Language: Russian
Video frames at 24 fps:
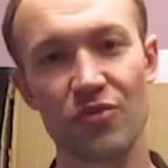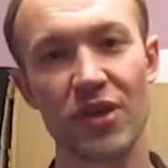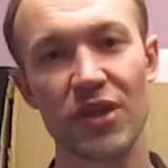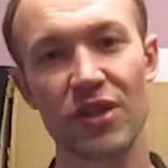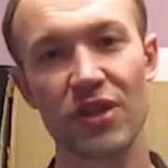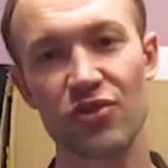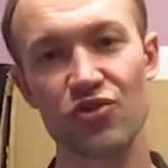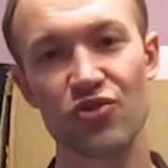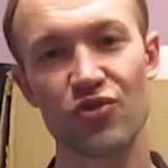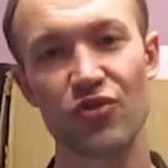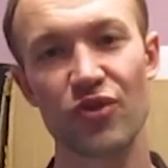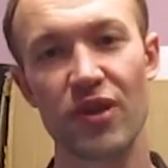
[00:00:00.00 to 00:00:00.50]

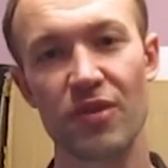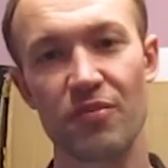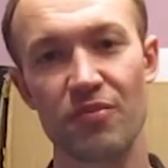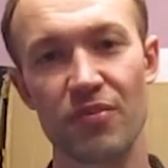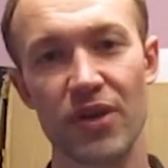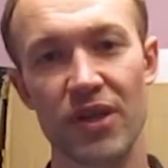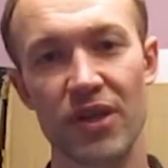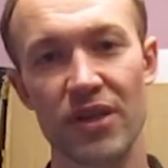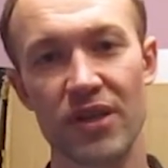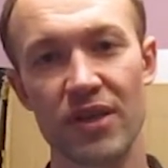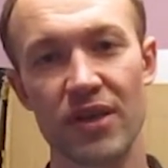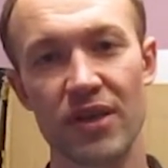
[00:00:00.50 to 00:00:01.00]
менеджеру
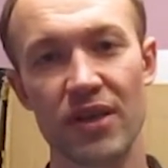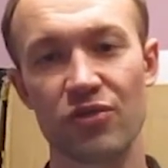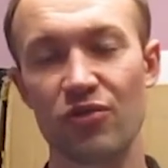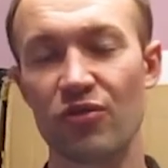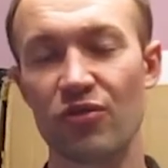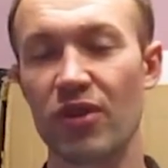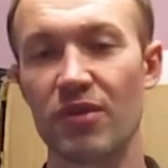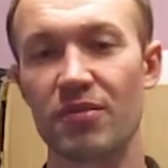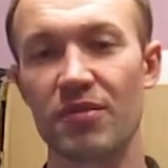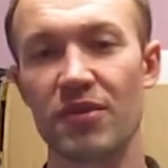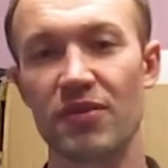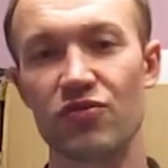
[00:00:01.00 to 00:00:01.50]
компании,
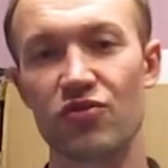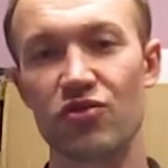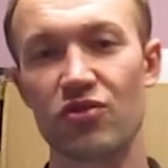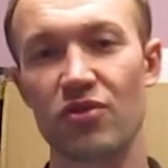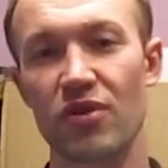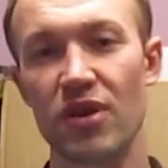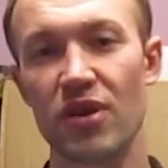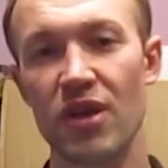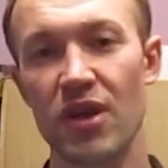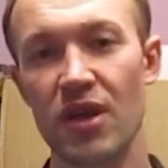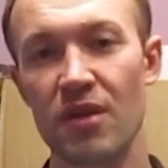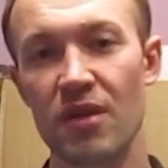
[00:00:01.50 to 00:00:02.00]
который мне все
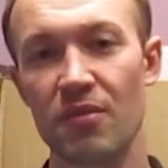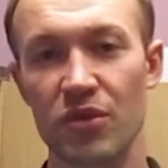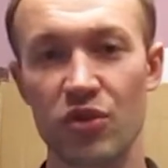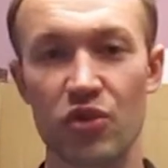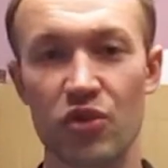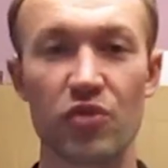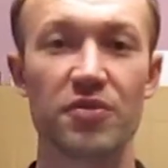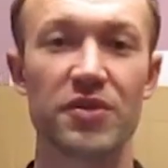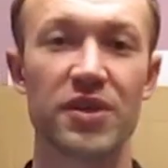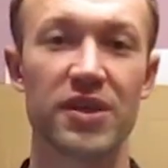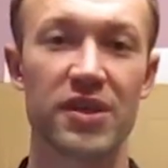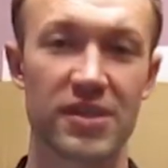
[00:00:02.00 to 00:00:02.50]

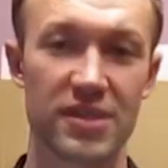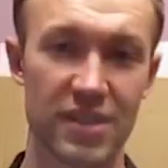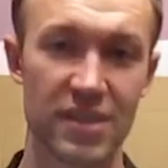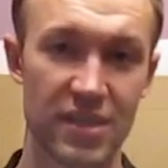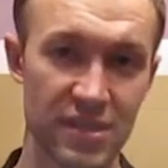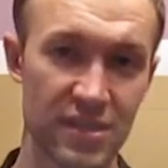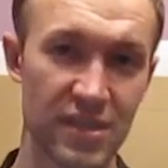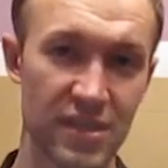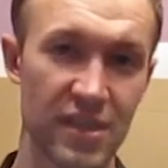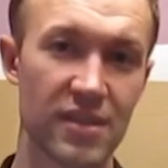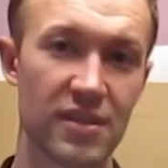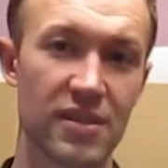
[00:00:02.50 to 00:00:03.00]
подробно
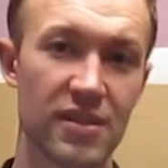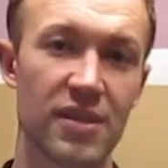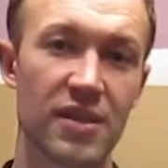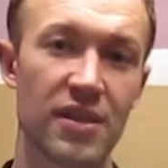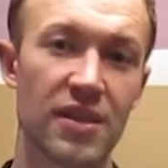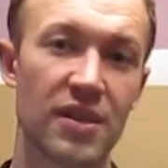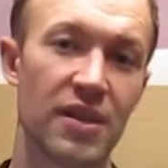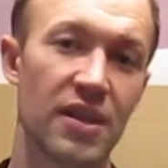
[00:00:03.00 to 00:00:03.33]
рассказал,